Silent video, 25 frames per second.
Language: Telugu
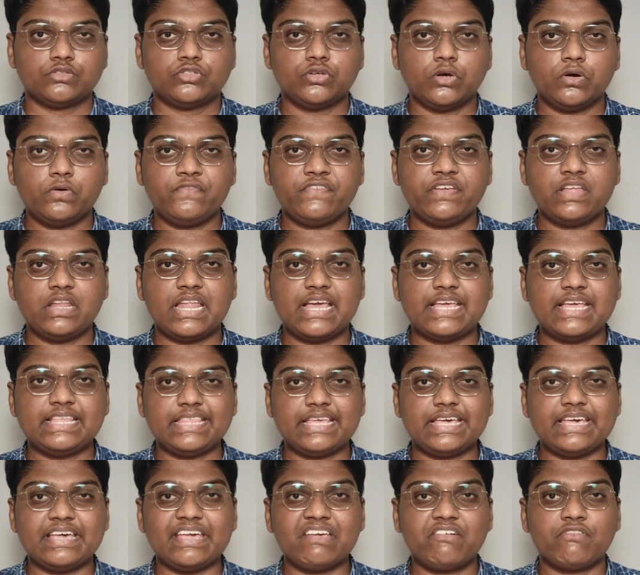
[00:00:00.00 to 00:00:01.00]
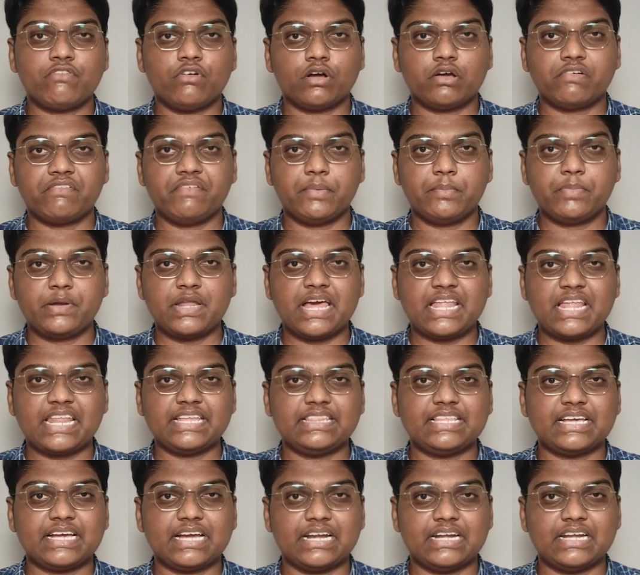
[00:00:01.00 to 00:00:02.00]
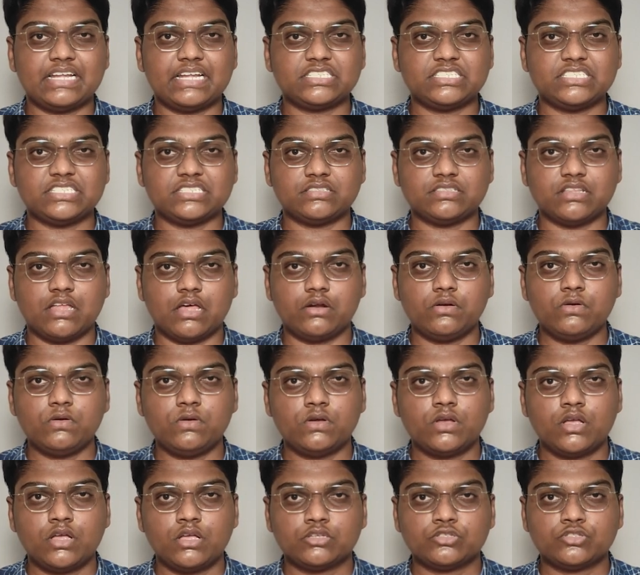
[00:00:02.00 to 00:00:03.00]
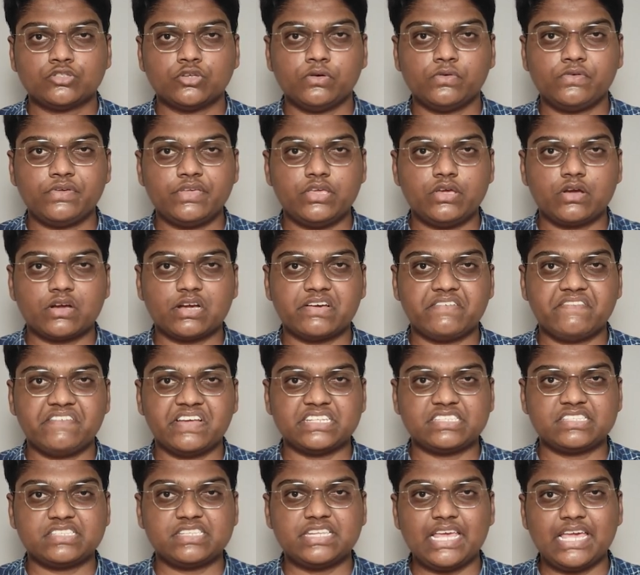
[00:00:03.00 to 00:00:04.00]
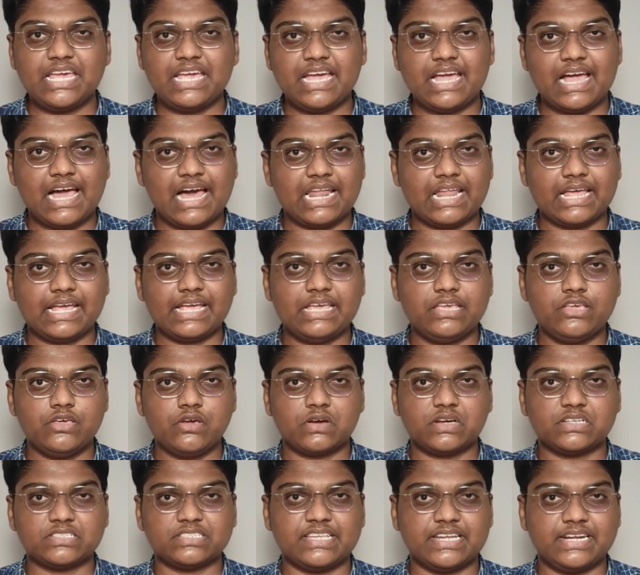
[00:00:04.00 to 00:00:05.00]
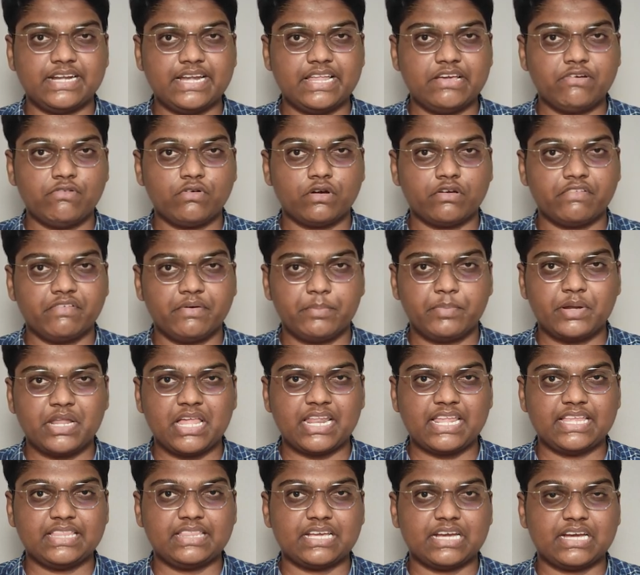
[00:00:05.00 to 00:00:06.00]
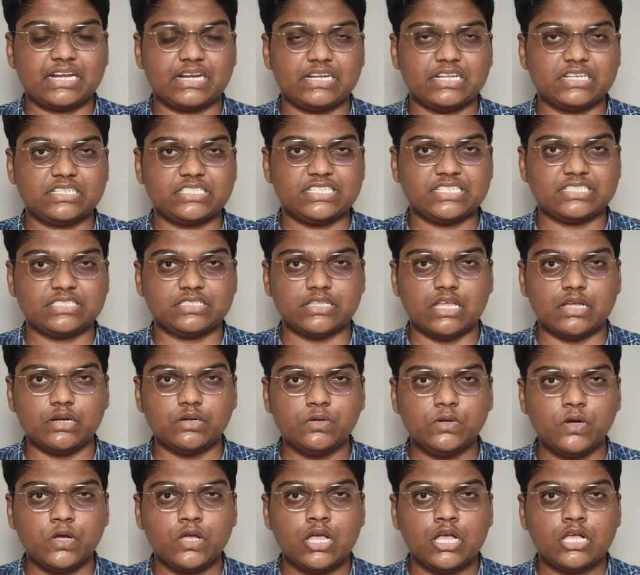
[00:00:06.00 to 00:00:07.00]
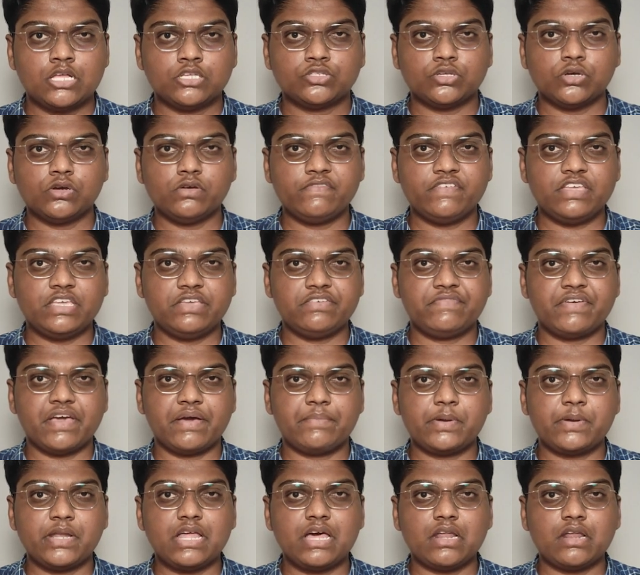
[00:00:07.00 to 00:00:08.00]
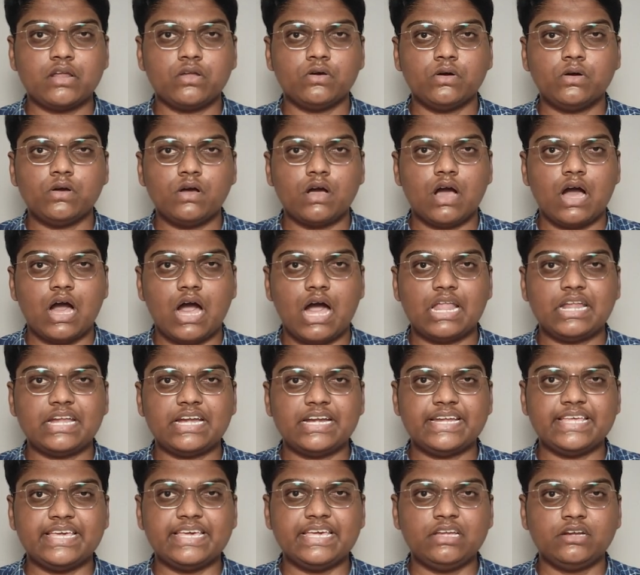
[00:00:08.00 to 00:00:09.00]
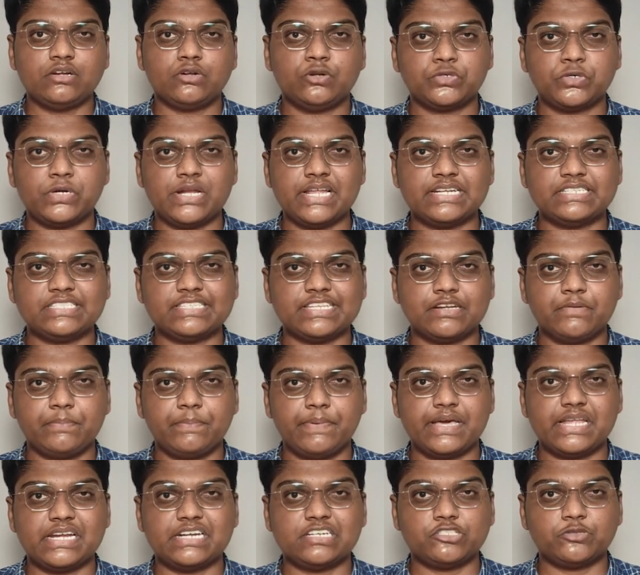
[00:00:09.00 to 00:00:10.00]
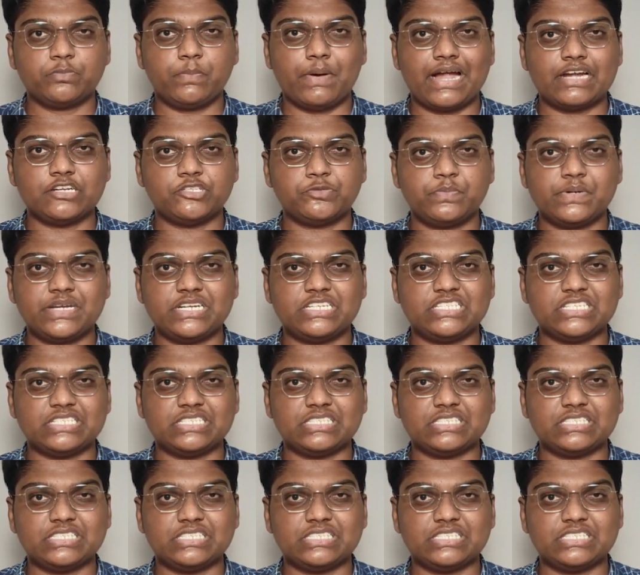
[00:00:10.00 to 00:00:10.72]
సో వీళ్ళైతే ఒక వెబినార్ అయితే కండక్ట్ చేస్తున్నారు సో ఈ యొక్క వెన్స్డే అలాగే ఈ యొక్క సండే ఒక వెబినార్ అయితే కండక్ట్ చేస్తున్నారు సో ఈ వెబినార్లో ఆల్రెడీ స్టూడెంట్స్ అండ్ పేరెంట్స్ పార్టిసిపేట్